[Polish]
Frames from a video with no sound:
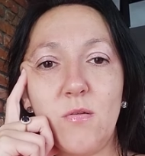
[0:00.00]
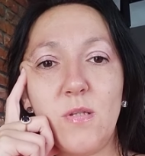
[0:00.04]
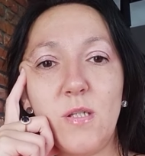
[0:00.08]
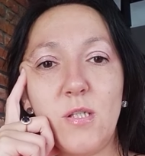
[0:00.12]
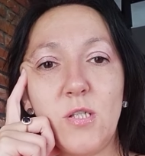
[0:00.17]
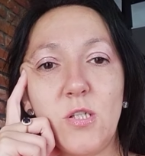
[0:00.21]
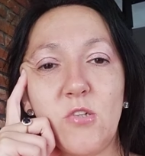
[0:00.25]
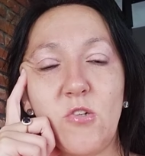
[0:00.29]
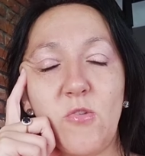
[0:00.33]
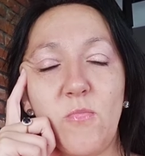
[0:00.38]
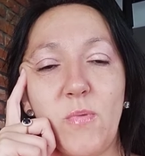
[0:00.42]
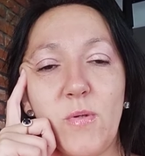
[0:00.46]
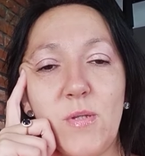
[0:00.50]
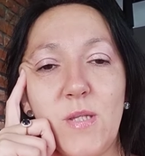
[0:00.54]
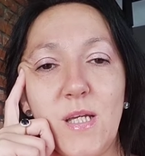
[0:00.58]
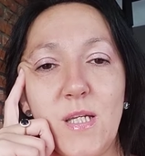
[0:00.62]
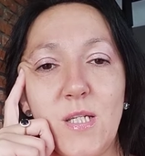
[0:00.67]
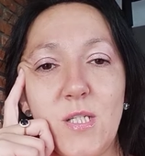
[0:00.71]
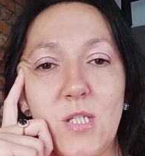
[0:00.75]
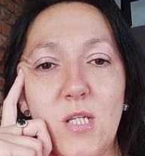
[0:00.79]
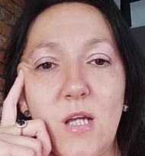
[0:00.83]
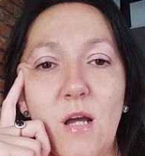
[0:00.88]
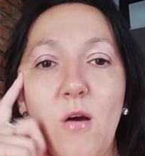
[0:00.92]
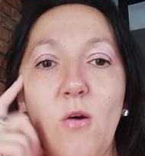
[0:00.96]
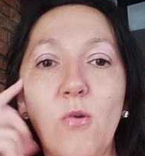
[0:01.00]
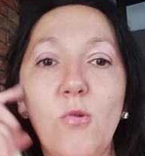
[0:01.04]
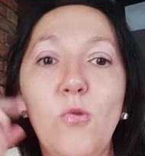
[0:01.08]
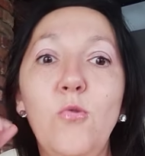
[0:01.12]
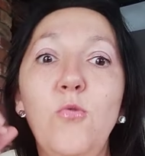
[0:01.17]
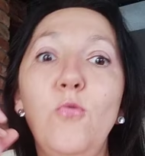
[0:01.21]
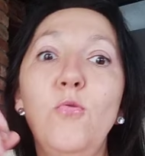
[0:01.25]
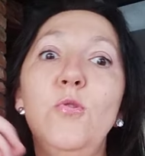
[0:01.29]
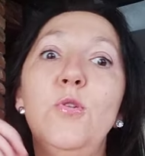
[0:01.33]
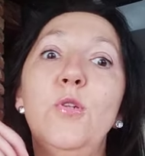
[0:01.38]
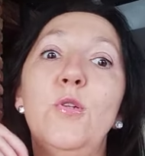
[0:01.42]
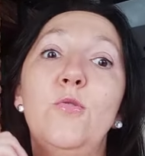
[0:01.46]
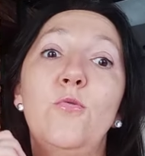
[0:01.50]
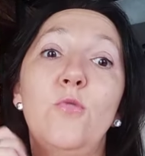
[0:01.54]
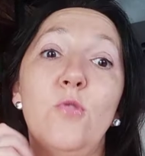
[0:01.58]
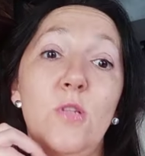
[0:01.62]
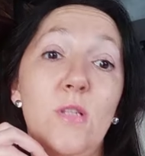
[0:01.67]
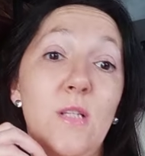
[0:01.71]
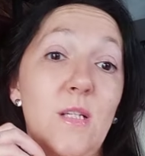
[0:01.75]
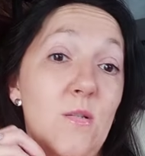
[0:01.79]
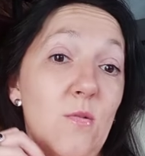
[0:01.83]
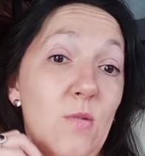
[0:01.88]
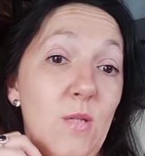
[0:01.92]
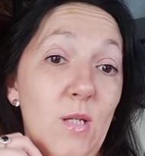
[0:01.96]
od naszego podejścia, od ludzi,
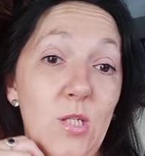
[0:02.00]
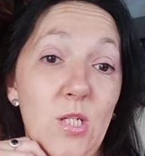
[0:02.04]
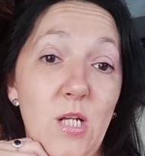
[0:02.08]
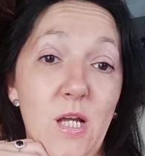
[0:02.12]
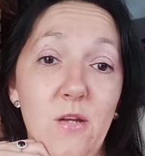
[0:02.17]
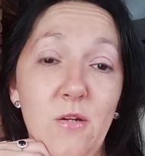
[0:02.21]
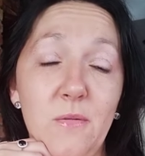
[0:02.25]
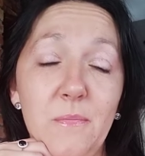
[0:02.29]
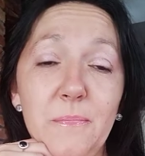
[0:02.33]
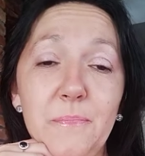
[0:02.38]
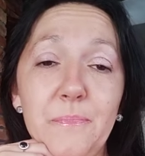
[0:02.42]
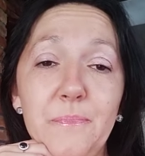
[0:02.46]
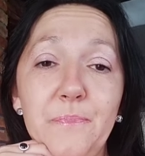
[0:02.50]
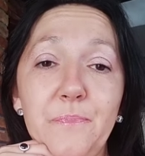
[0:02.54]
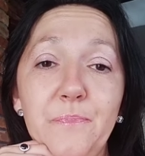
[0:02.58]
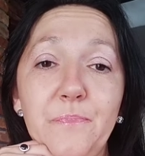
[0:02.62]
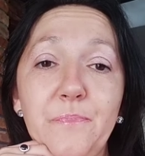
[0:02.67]
którzy nas otaczają,